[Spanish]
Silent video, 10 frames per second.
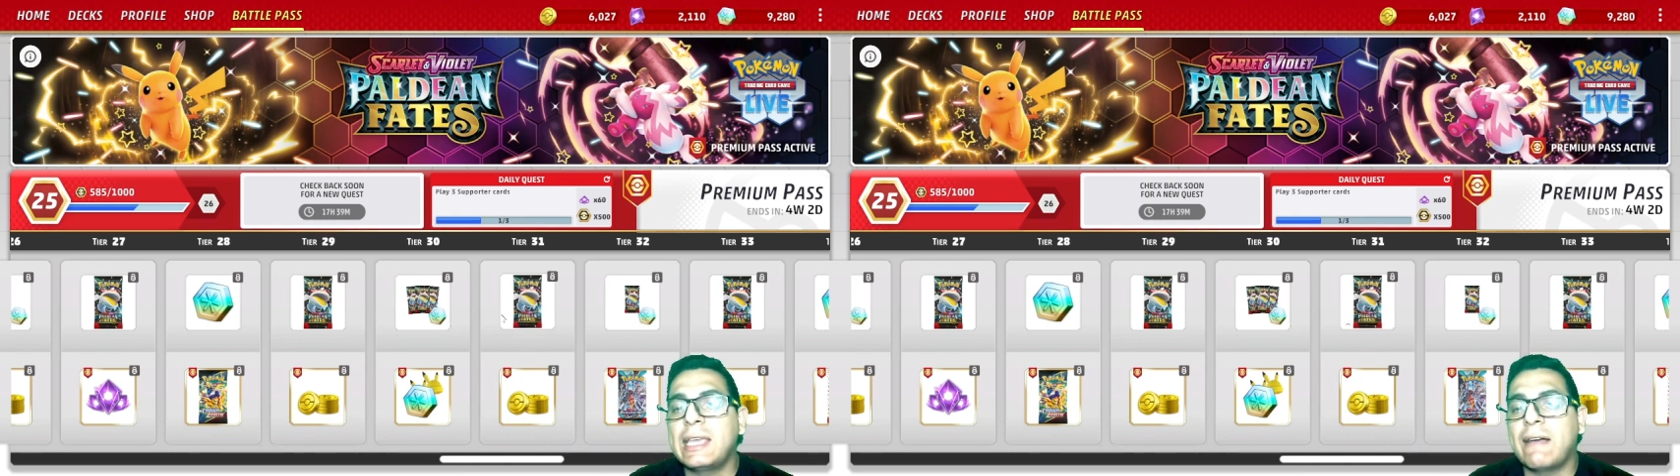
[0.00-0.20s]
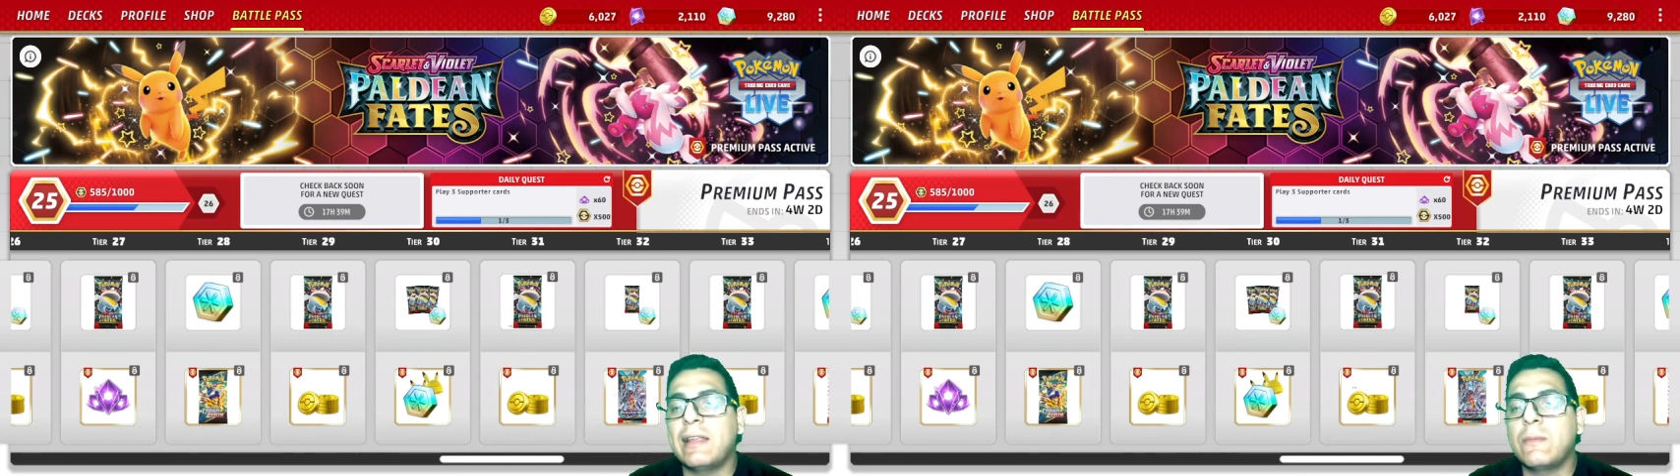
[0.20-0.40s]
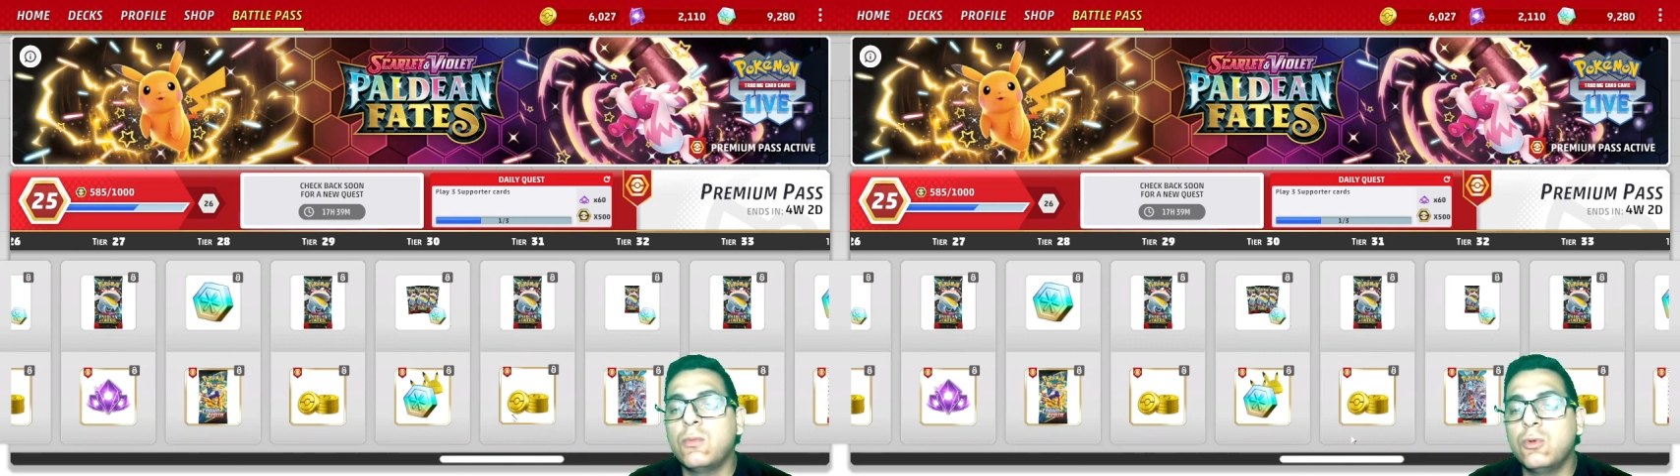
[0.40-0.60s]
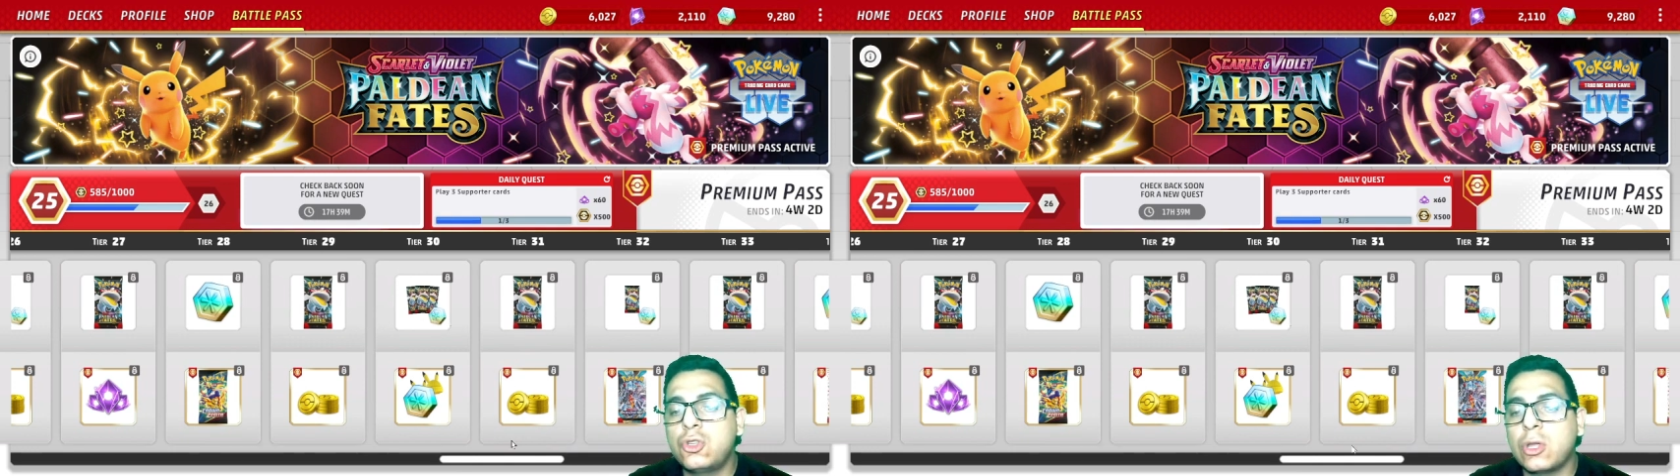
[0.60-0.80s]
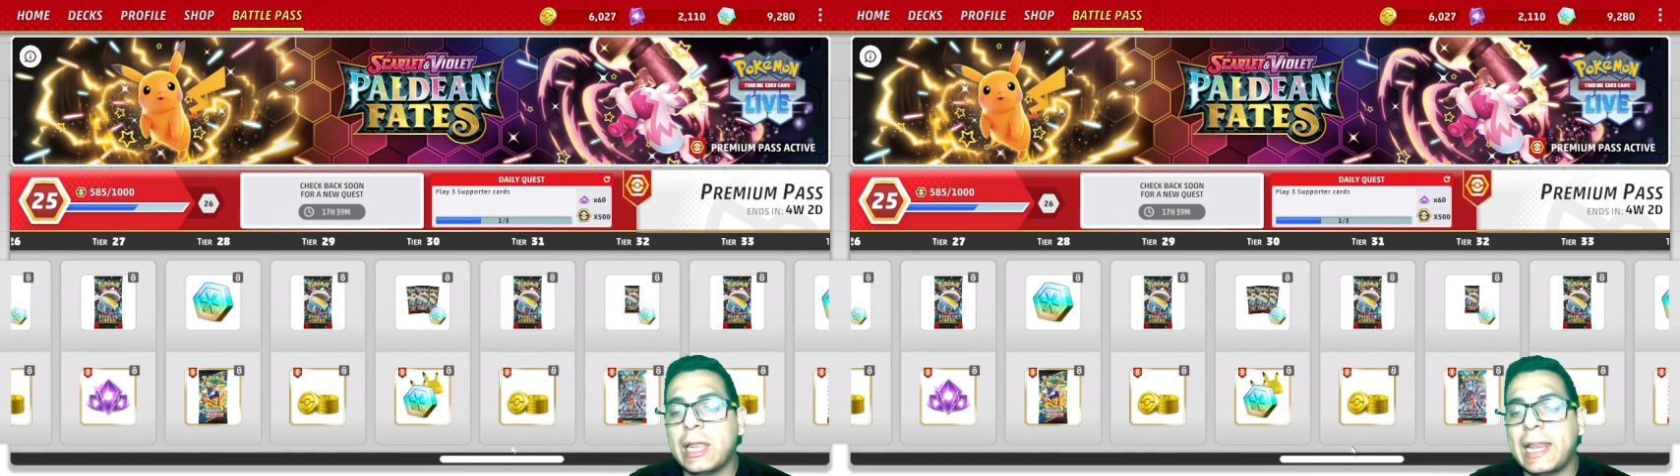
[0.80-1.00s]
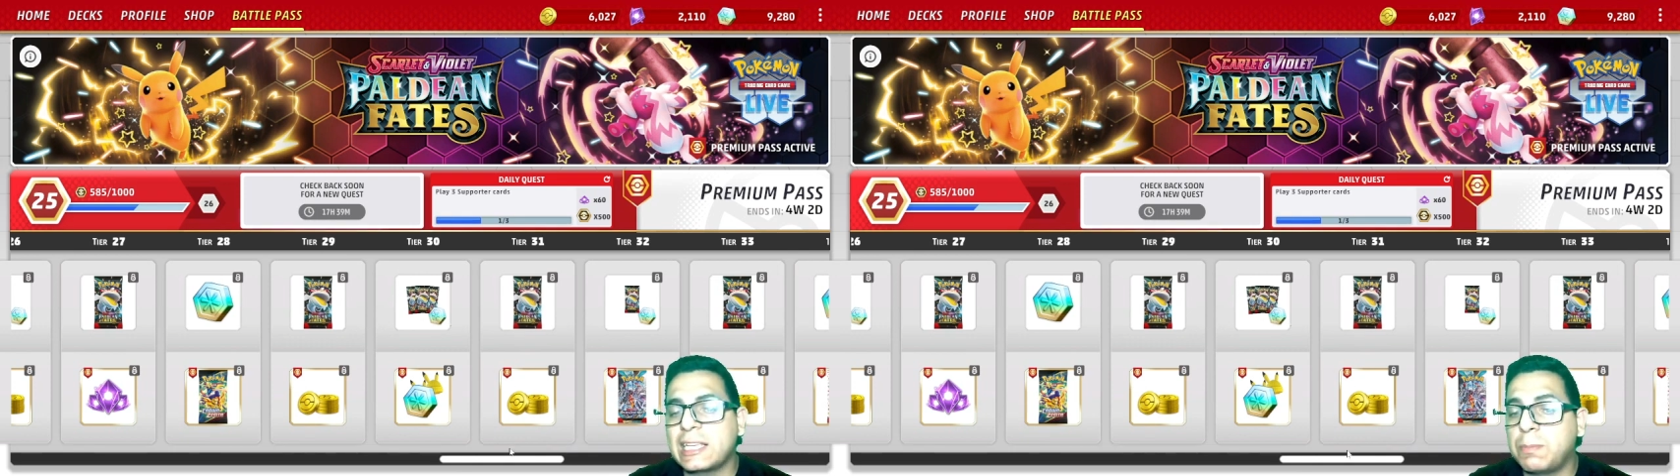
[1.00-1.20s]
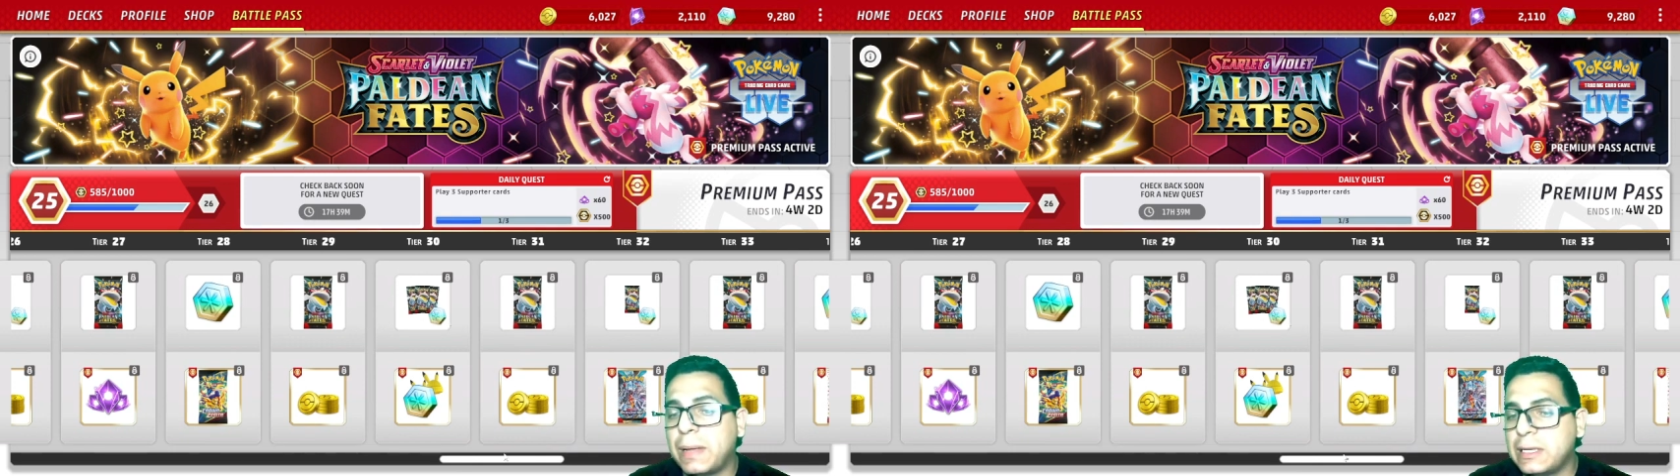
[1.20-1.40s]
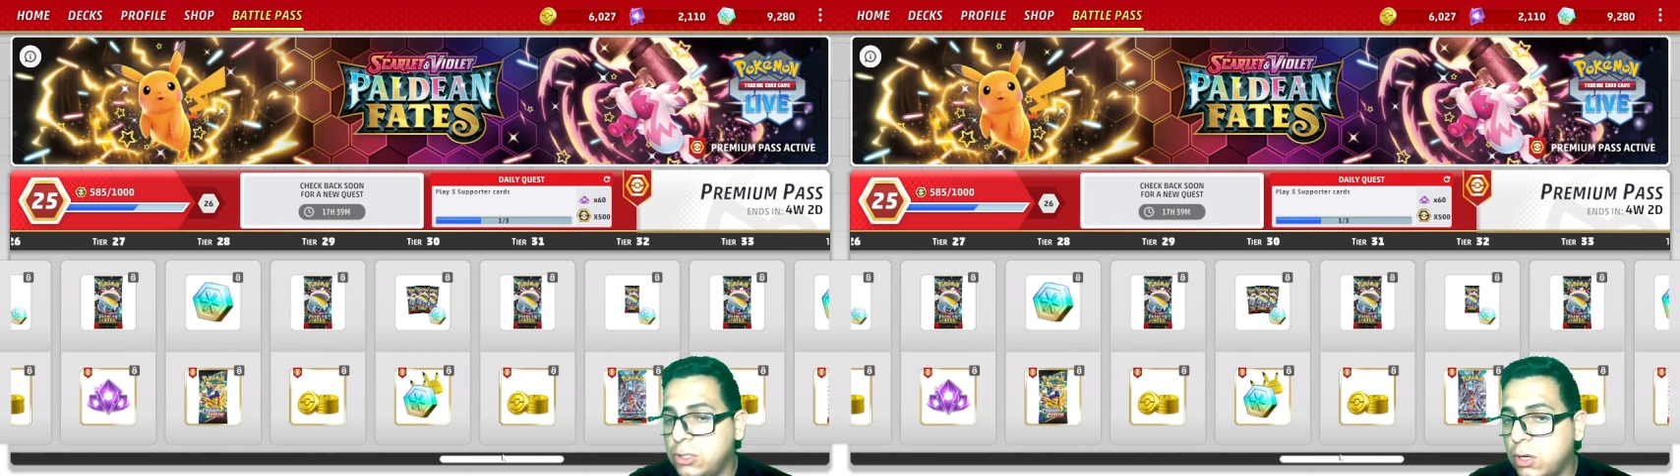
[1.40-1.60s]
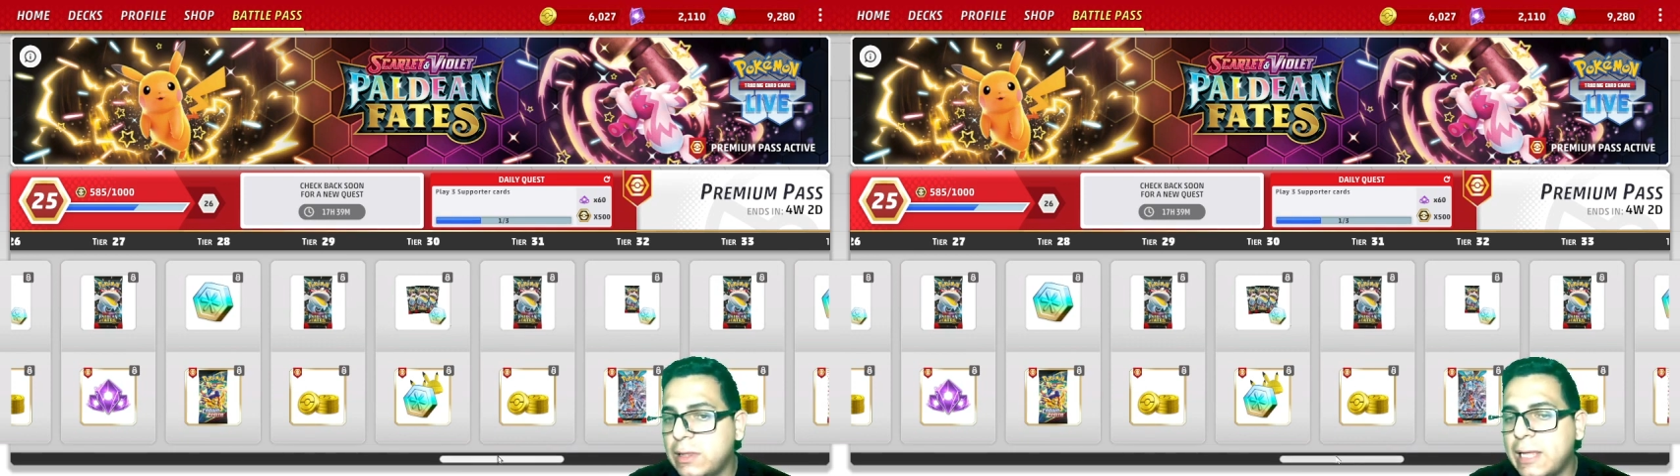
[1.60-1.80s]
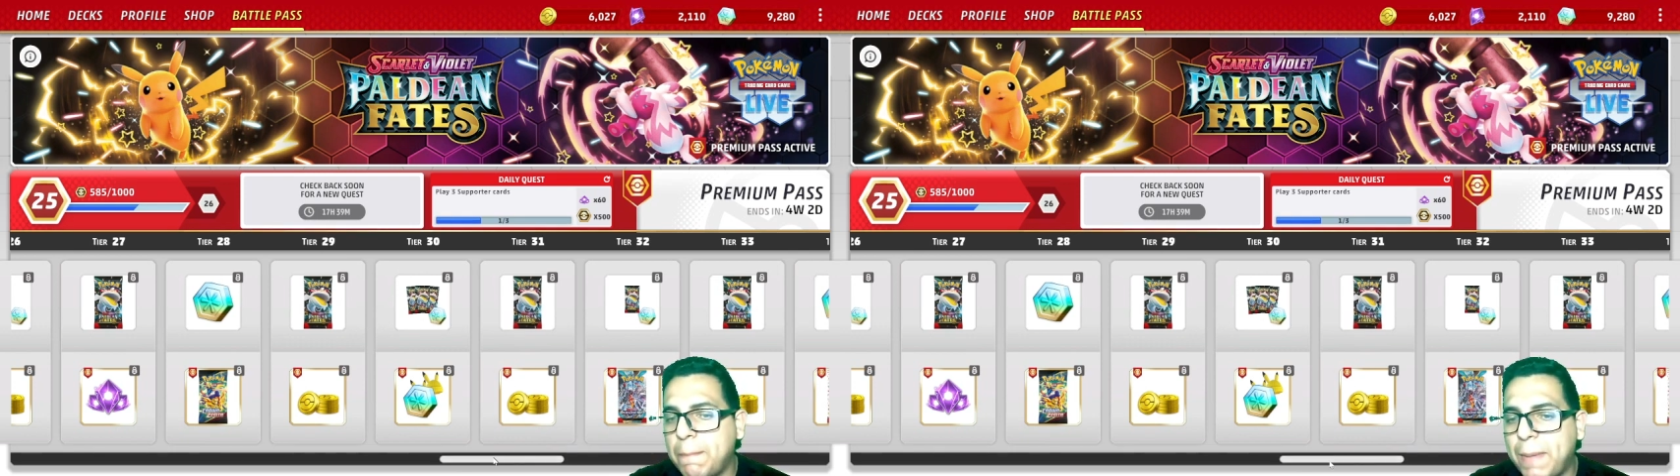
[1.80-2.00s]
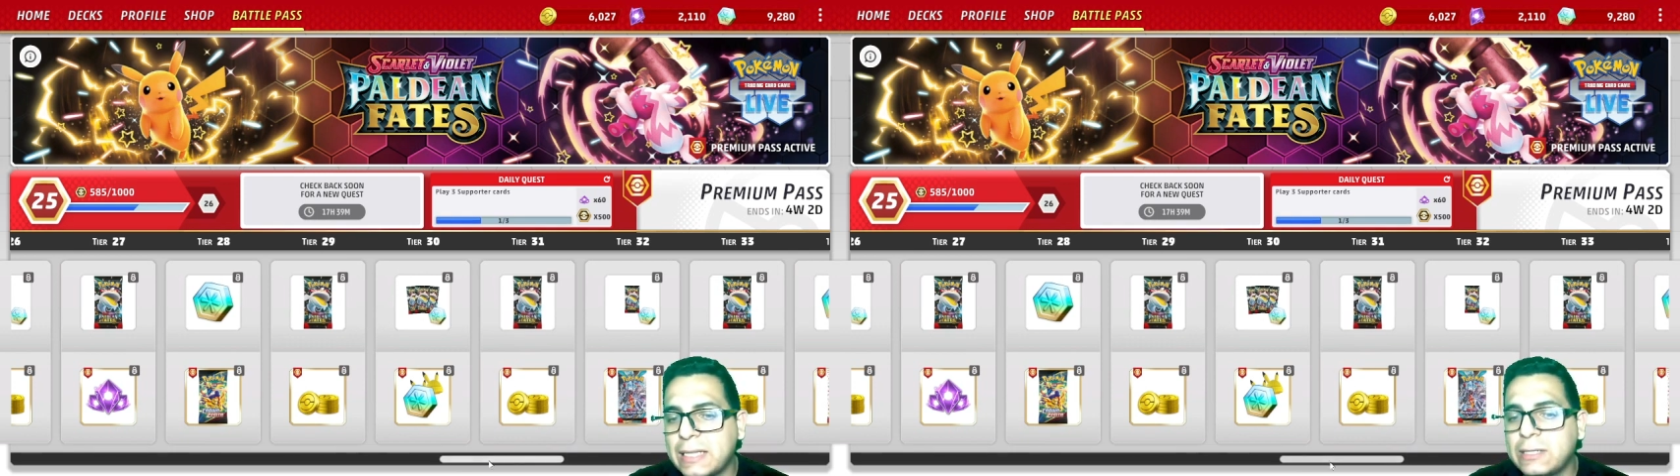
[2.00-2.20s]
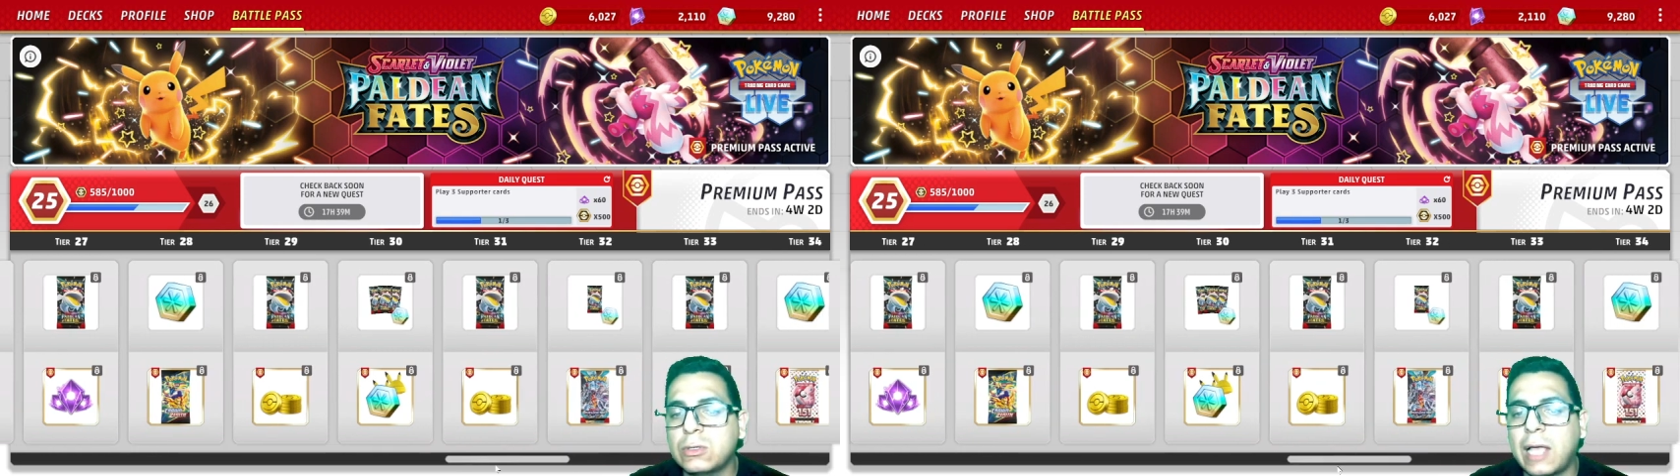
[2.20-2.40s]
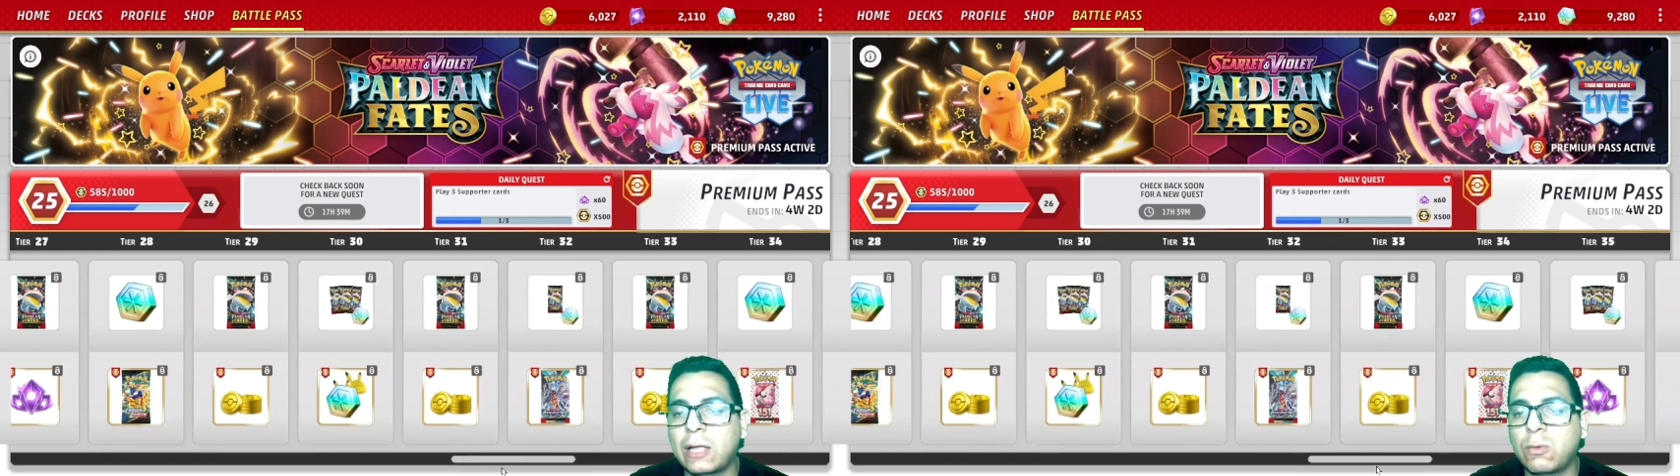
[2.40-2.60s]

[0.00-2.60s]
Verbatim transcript: y abren mucho de la expansión del pase, o sea,